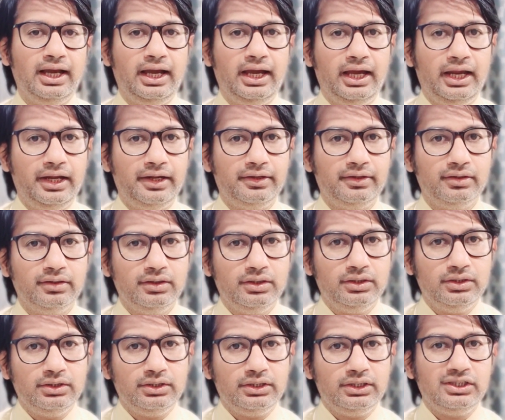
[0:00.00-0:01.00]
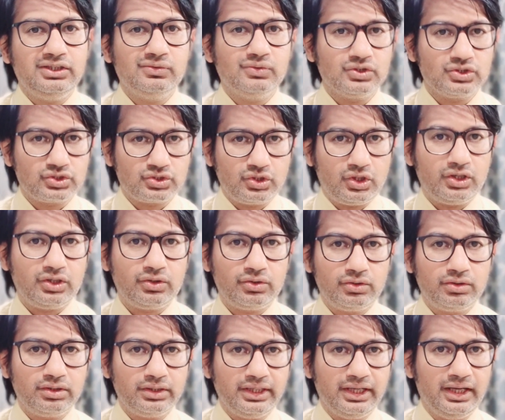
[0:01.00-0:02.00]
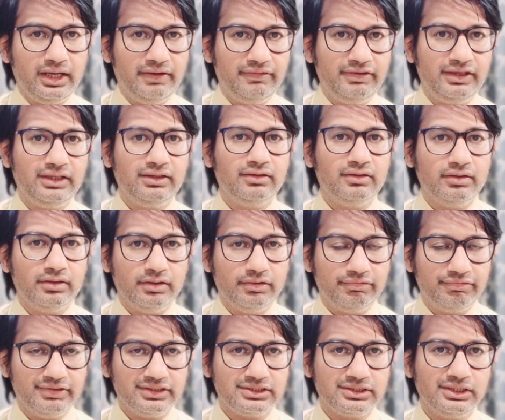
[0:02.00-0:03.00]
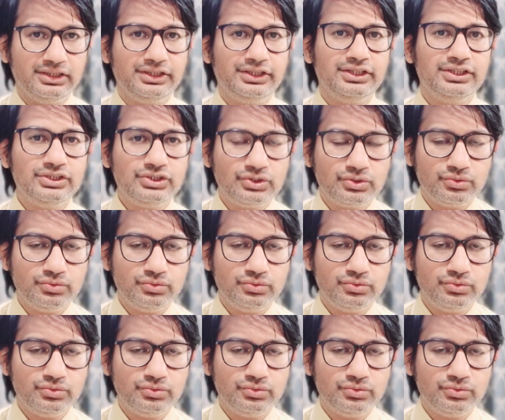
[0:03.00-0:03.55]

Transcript: एंड ही वॉज नॉट हैविंग फैसिलिटीज़